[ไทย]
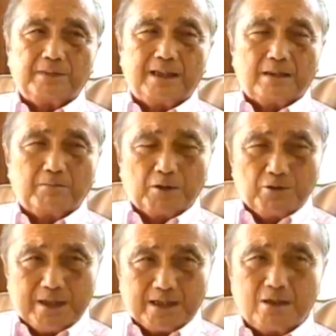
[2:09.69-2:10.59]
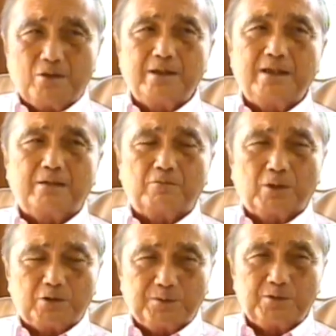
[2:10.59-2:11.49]
ผิดเพราะยูเนสโกเนี่ย
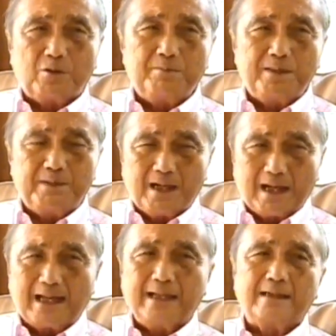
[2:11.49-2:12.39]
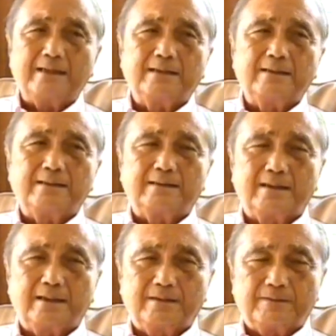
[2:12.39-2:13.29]
วัตถุประสงค์มีเพื่ออะไร
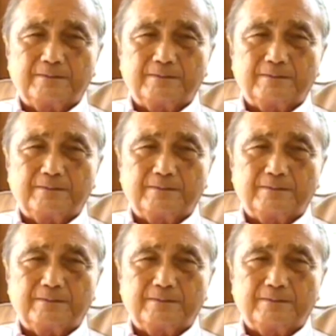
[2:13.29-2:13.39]
นะ